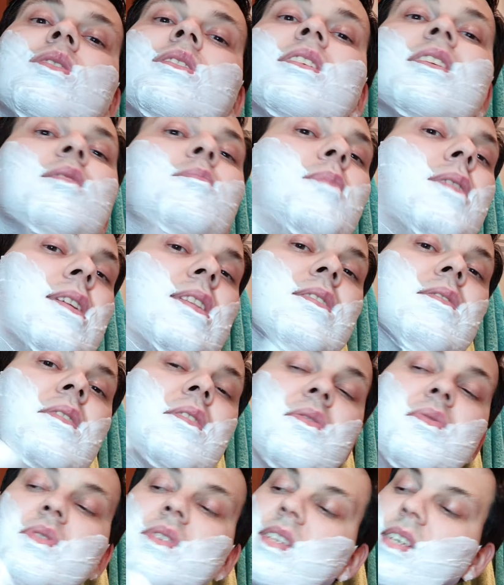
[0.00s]

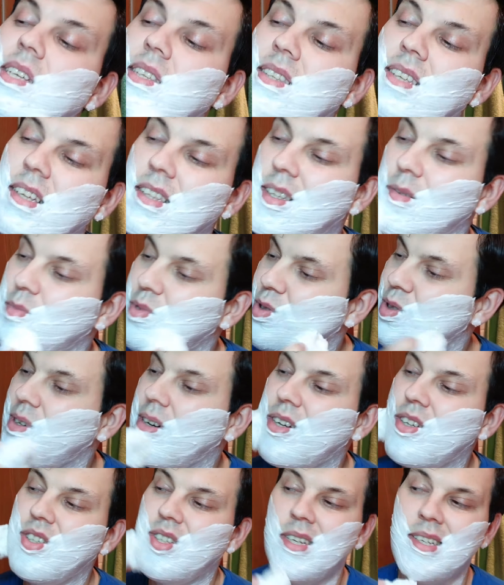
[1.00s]
отрабатывает все те там
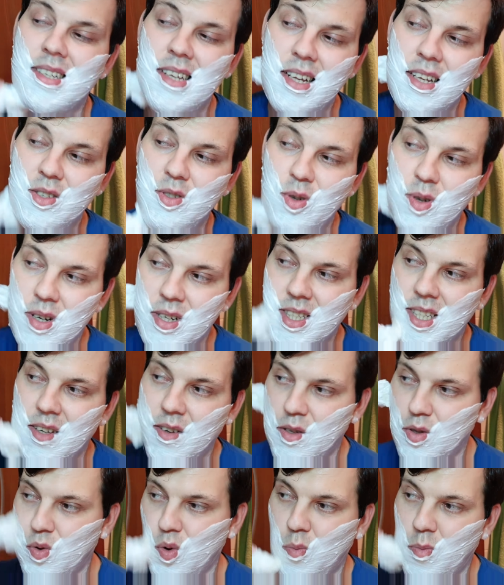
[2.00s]
46 или
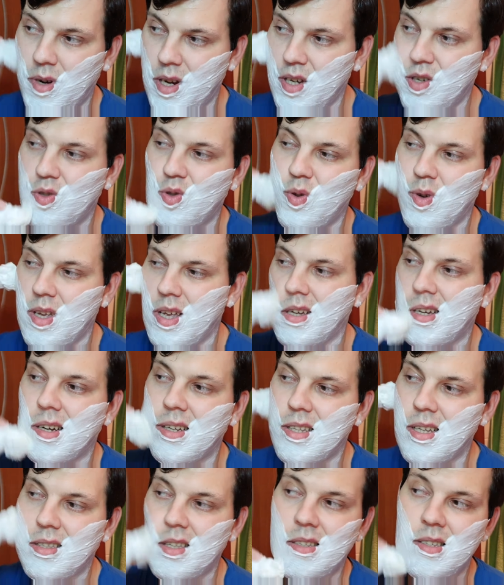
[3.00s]
49 рублей, что я
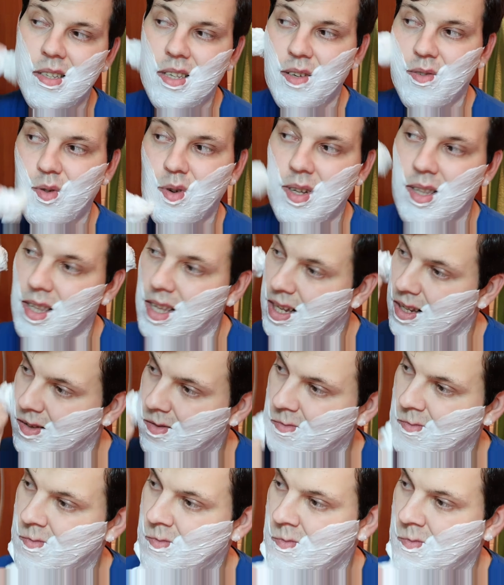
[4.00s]
когда-то за него отдал.